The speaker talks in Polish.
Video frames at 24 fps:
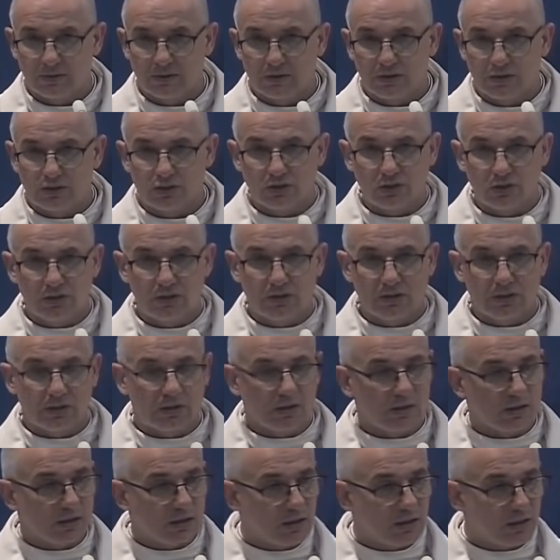Czyli
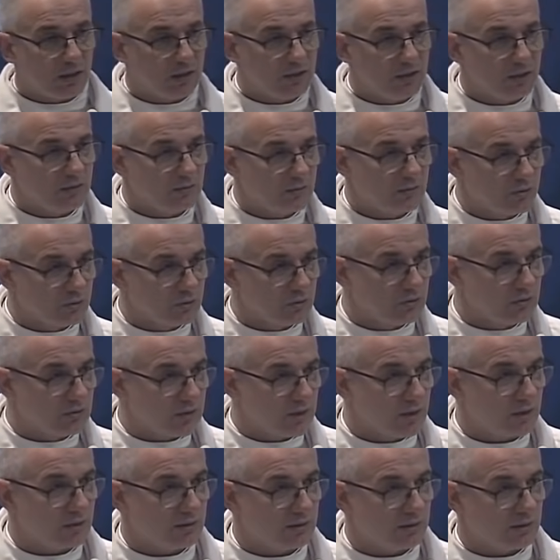legnie w
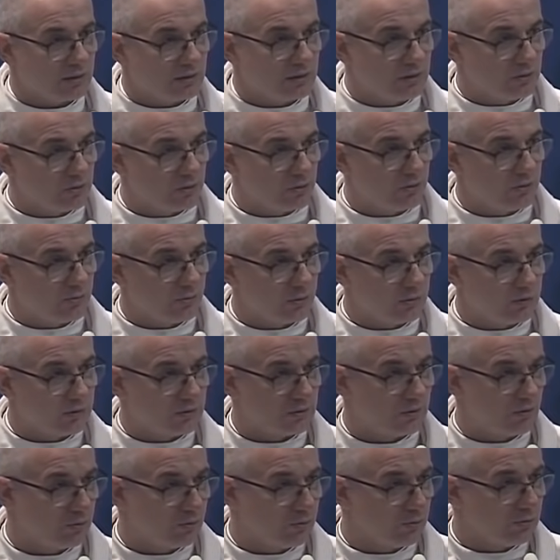gruzach taki dogmat
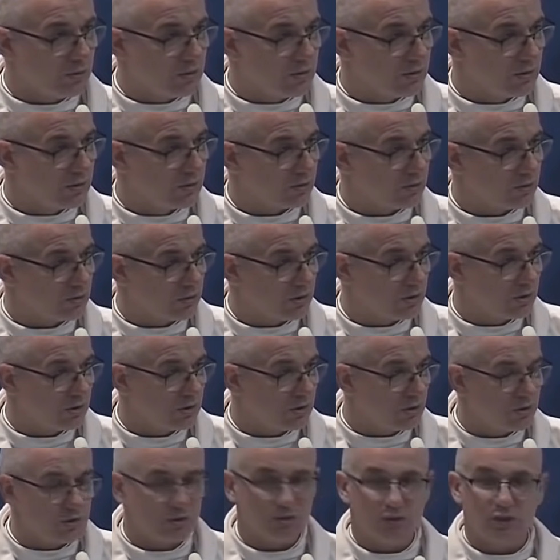komunistyczny,
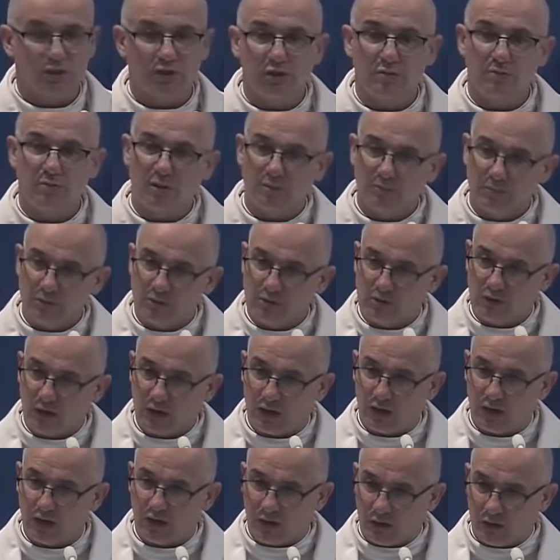że nie ma
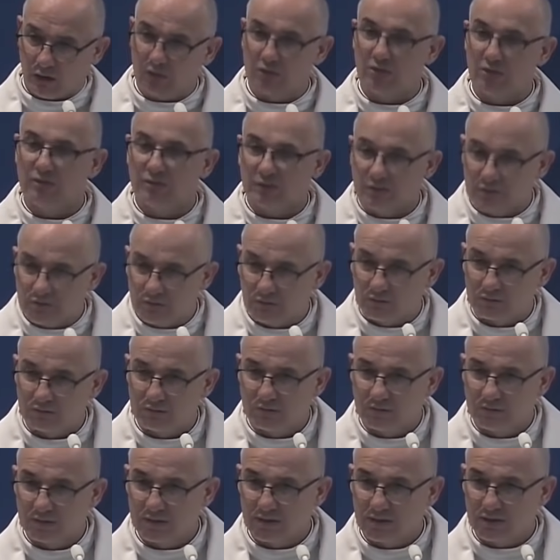Boga, a oni widzą,
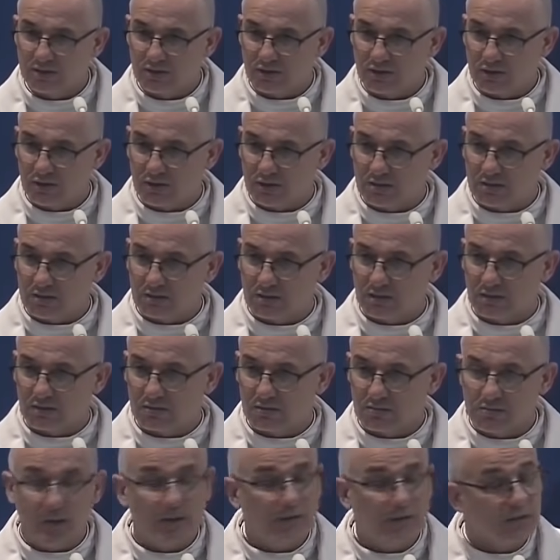że jest
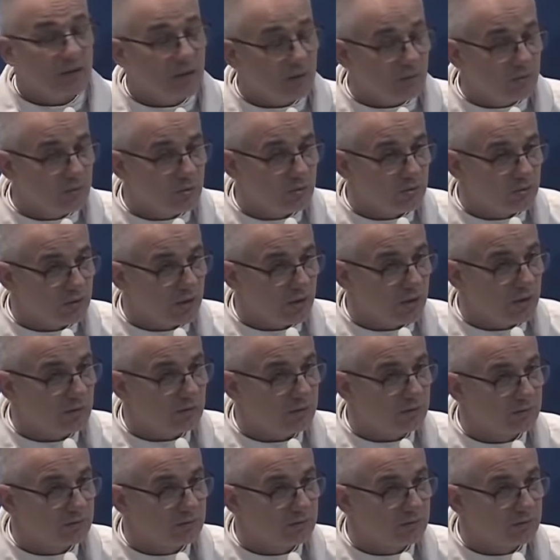Matka Boża.